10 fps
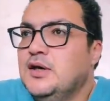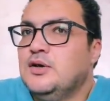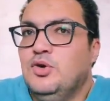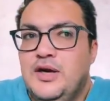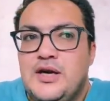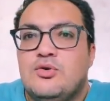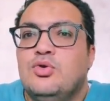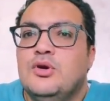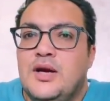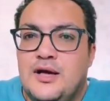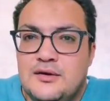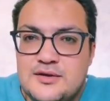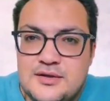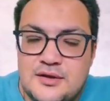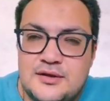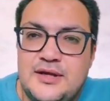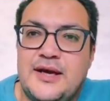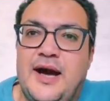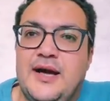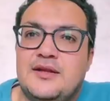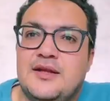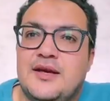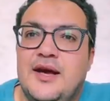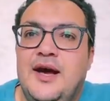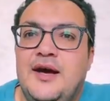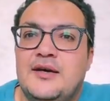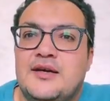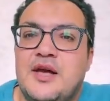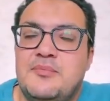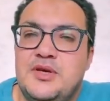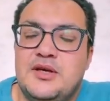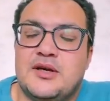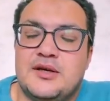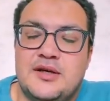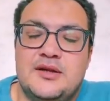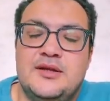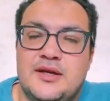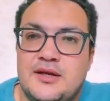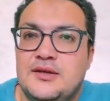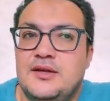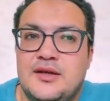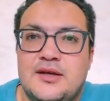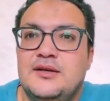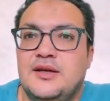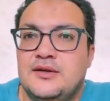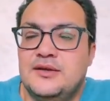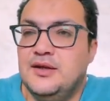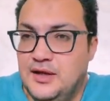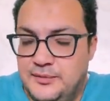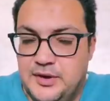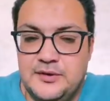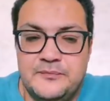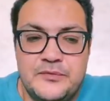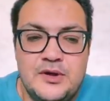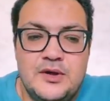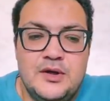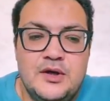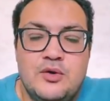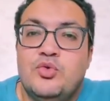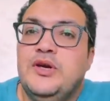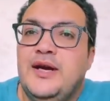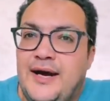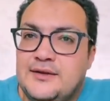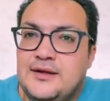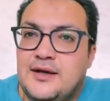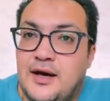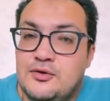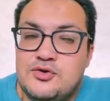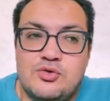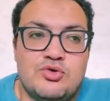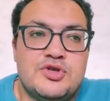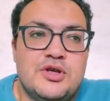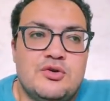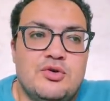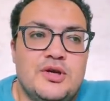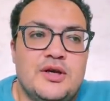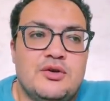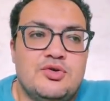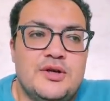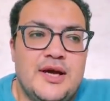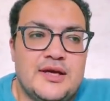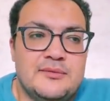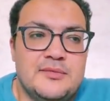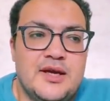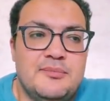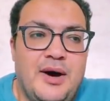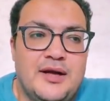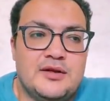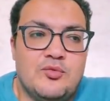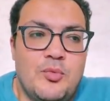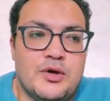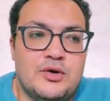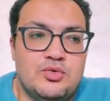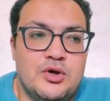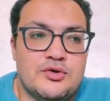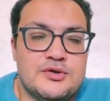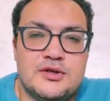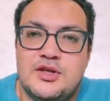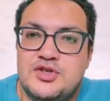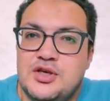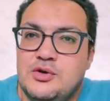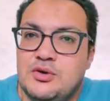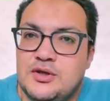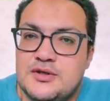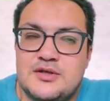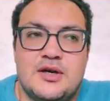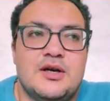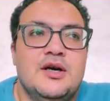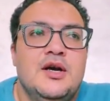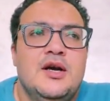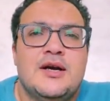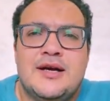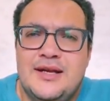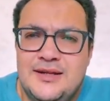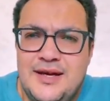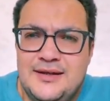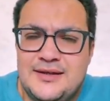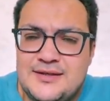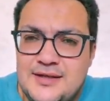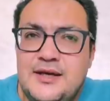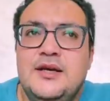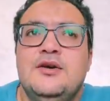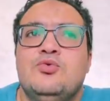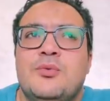والحقيقه كل العناصر نجحت نجاح كبير جدا جدا جدا للامانه وحتى كارلوس كروش اللي كلنا كنا هاجمناه بعد المباراه الاولى قصاد نيجيريا والخساره كان ادائنا السيء